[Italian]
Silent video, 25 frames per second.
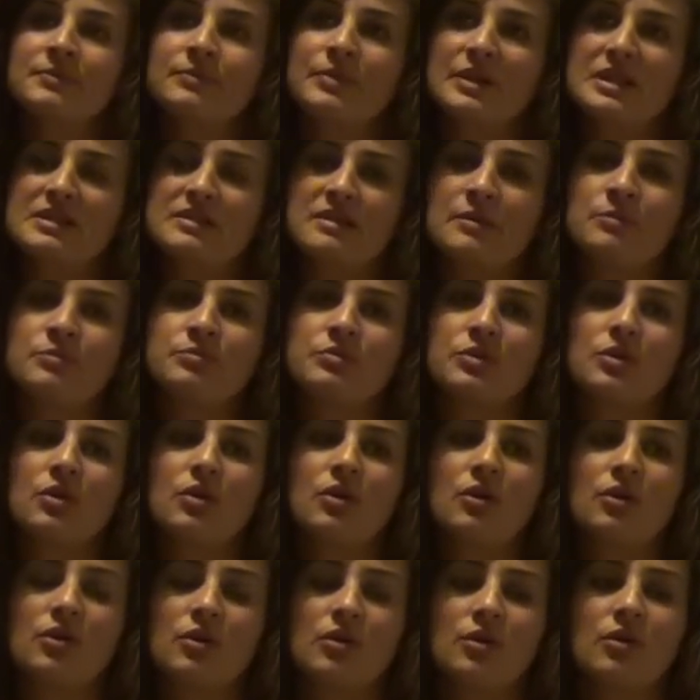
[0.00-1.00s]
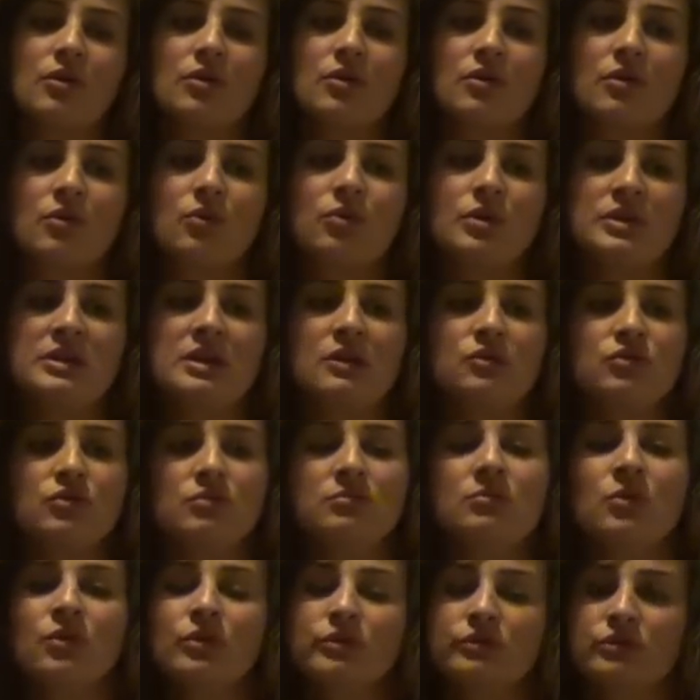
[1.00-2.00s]
per esempio qui danno
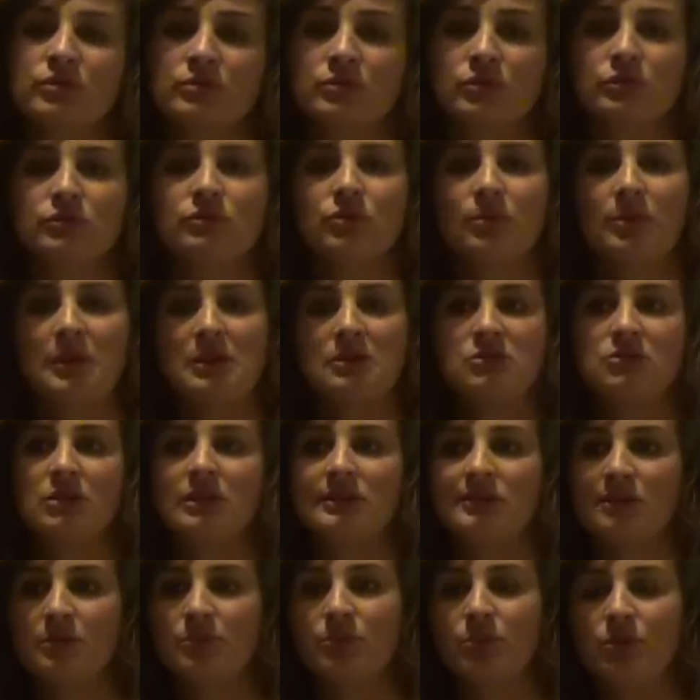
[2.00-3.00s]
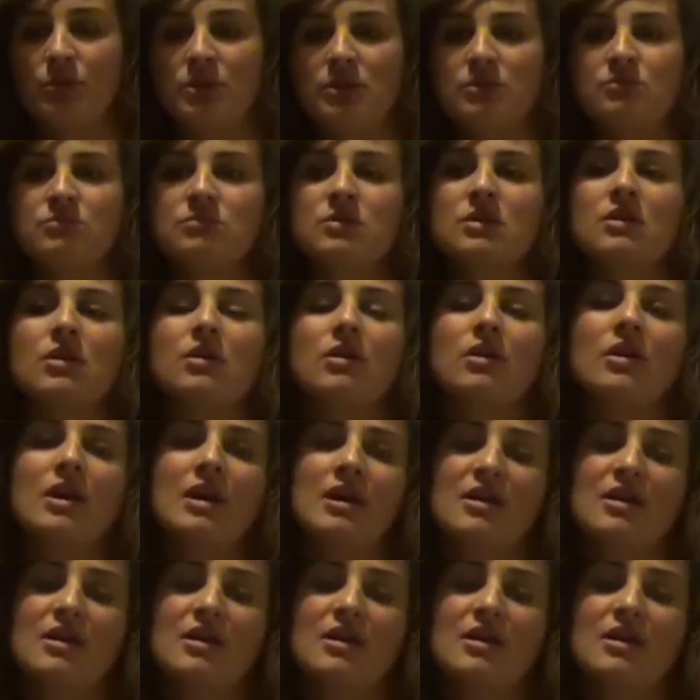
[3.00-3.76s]
molto molto peso al tempo libero,